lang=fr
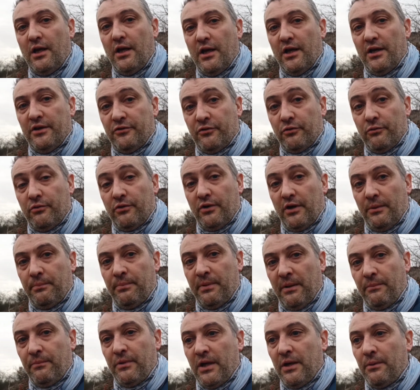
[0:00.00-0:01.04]
Elles sont
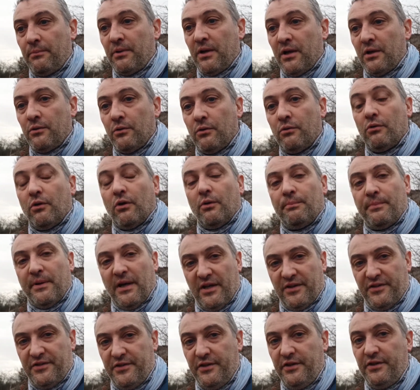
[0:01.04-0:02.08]
imperméables à l'eau en
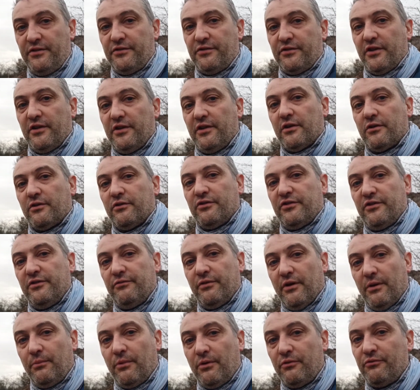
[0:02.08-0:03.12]
partie, c'est-à-dire que si
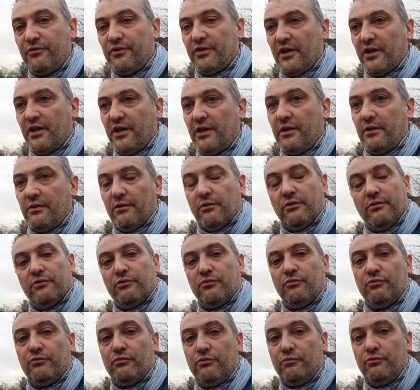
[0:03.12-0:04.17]
vraiment vous allez
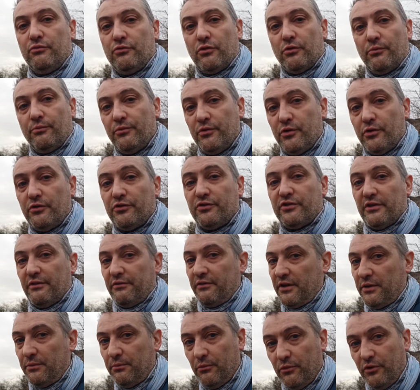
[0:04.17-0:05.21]
sous une trompe d'eau, ça
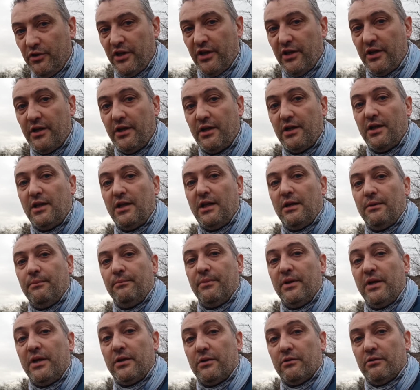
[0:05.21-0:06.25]
va être mouillé,
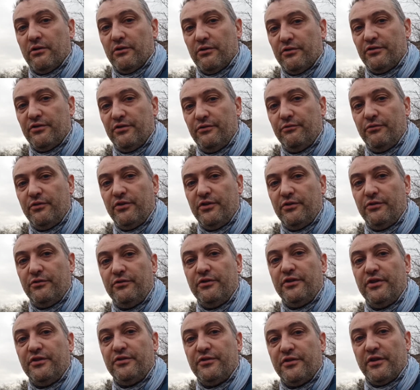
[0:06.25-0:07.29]
mais si vous les
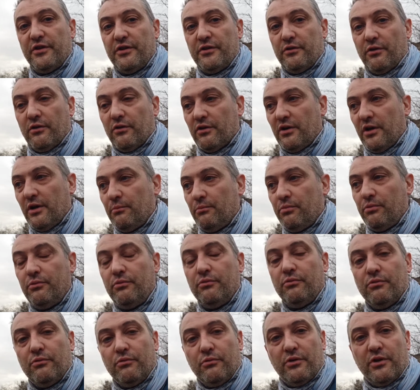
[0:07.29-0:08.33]
utilisez dans la boue
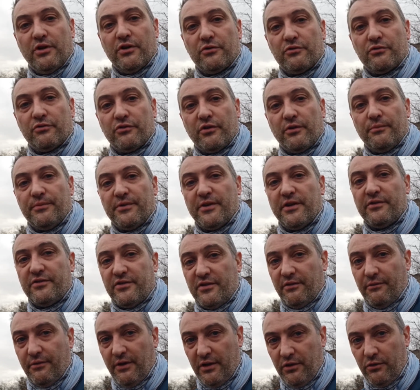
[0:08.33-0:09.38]
ou quelque chose comme ça,
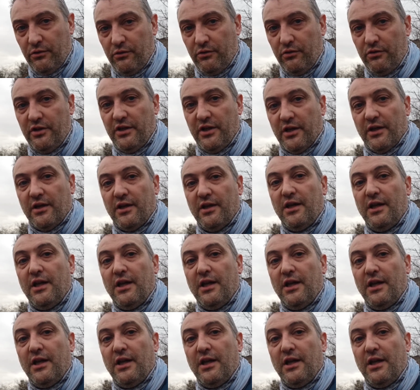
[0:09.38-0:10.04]
ça va tenir.